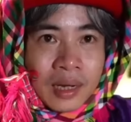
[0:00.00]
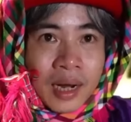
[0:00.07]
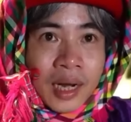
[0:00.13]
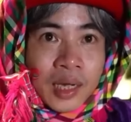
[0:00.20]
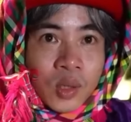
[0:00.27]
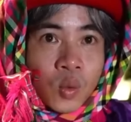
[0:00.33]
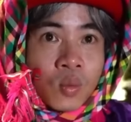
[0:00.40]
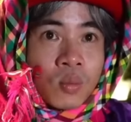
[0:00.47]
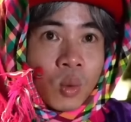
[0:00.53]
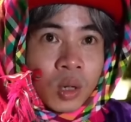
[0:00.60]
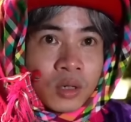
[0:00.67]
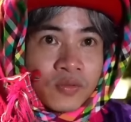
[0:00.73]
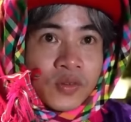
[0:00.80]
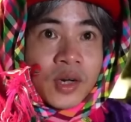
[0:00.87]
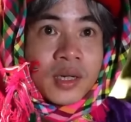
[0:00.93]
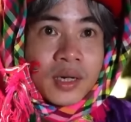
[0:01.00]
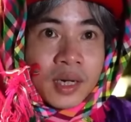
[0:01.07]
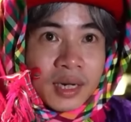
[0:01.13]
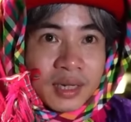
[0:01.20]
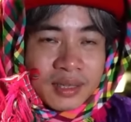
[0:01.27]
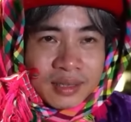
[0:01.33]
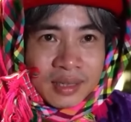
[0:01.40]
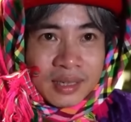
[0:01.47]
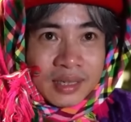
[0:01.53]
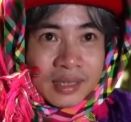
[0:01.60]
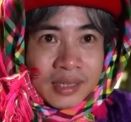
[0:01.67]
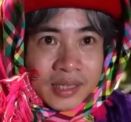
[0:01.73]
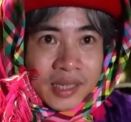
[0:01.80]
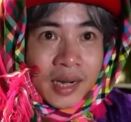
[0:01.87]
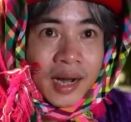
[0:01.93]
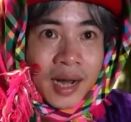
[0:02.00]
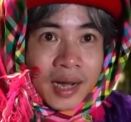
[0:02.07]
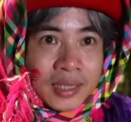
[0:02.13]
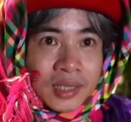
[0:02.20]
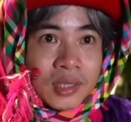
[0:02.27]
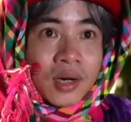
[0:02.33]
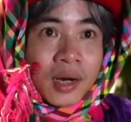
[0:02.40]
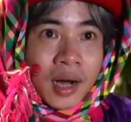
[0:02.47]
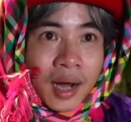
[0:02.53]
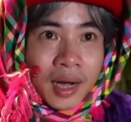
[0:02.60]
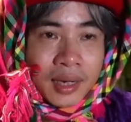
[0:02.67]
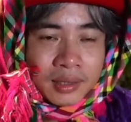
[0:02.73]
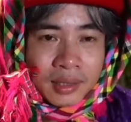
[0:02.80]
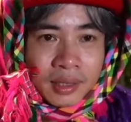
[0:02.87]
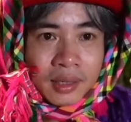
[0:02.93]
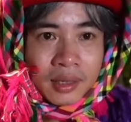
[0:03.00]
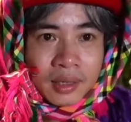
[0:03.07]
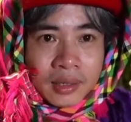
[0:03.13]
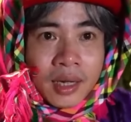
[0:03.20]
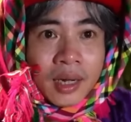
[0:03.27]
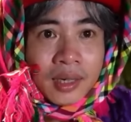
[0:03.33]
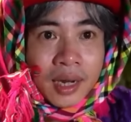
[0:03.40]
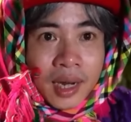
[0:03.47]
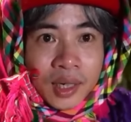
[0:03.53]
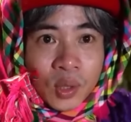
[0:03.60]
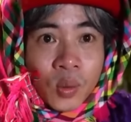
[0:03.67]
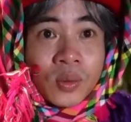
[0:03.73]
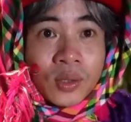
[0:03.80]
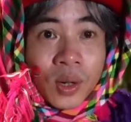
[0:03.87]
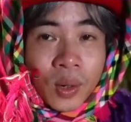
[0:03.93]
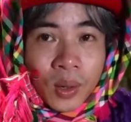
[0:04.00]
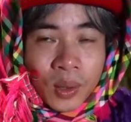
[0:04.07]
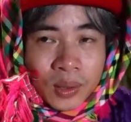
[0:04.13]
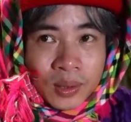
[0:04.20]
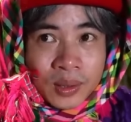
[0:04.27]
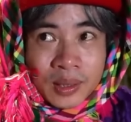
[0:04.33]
Ai cũng muốn vượt lên Chẳng ai nhường ai thì tắc là đúng rồi